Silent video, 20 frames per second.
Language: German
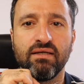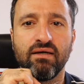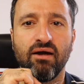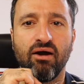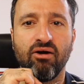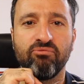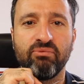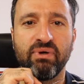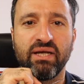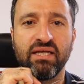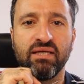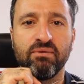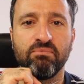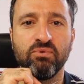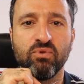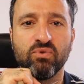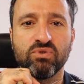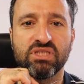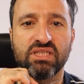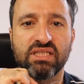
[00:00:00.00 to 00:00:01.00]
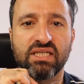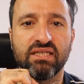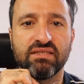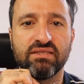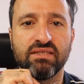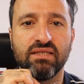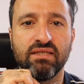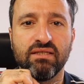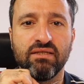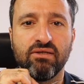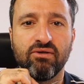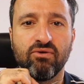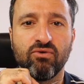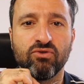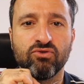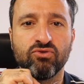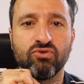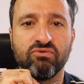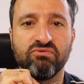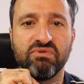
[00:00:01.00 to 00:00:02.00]
auf meine Hypnosekette
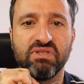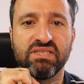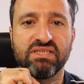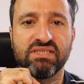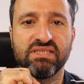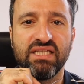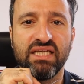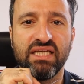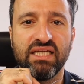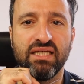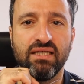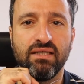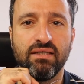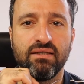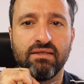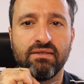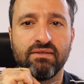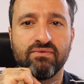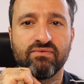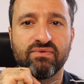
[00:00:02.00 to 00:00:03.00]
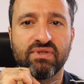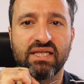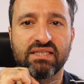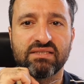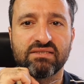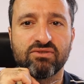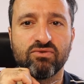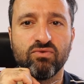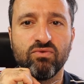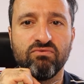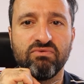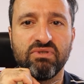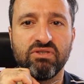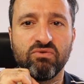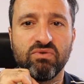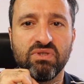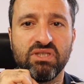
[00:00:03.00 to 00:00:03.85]
und du wirst sehen, dass du, wenn du